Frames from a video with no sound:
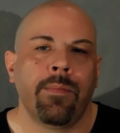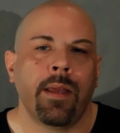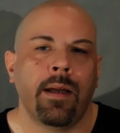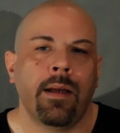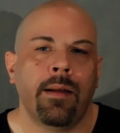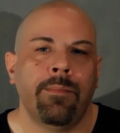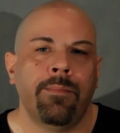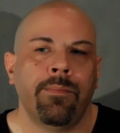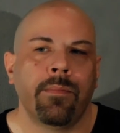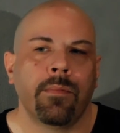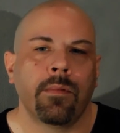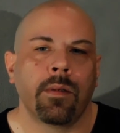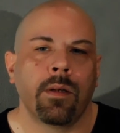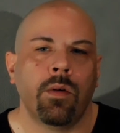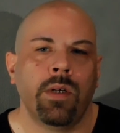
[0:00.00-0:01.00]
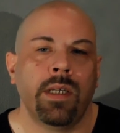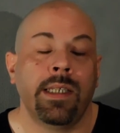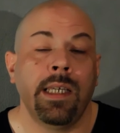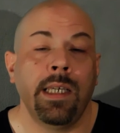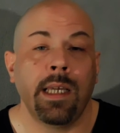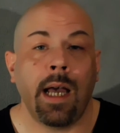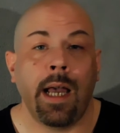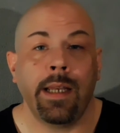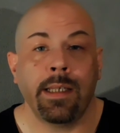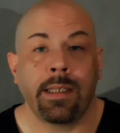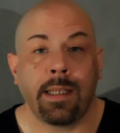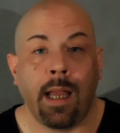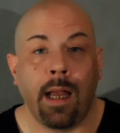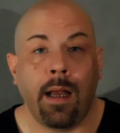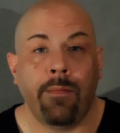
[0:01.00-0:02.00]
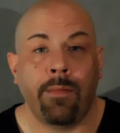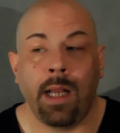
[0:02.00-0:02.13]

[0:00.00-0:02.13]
Ähm, und die Sicherheit ist da,